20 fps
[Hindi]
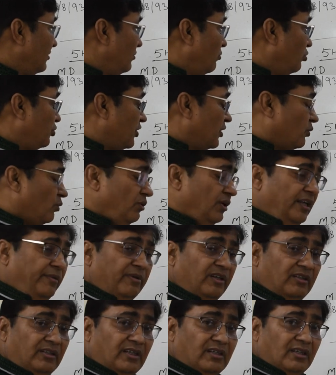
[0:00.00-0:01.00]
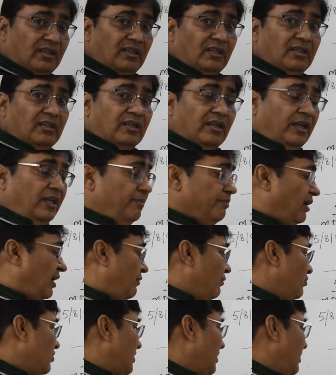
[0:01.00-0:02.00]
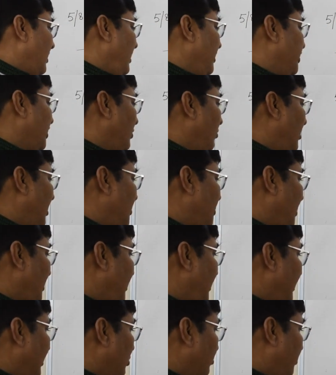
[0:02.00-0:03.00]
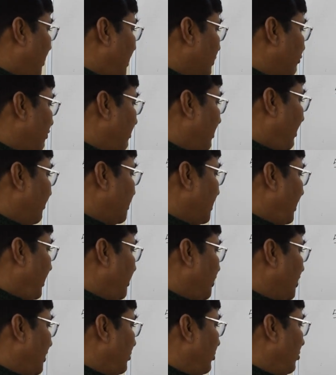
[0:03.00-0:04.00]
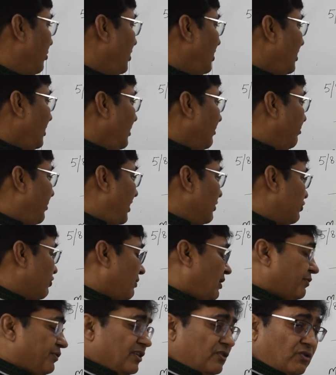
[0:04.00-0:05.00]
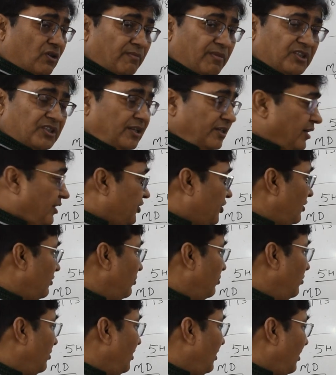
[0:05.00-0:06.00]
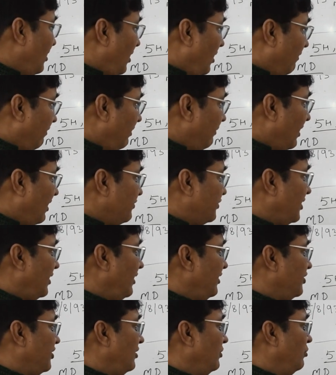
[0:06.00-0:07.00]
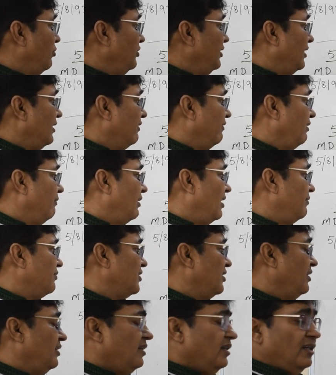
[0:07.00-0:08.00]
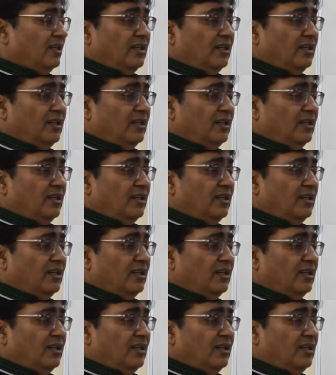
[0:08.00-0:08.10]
गोचर कुंडली में अंदर इन भावों से रिलेशन होना चाहिए या तो पांचवें भाव से रिलेशन हो पांचवें भाव के स्वामी से रिलेशन हो नवे भाव से रिलेशन हो या नवे भाव से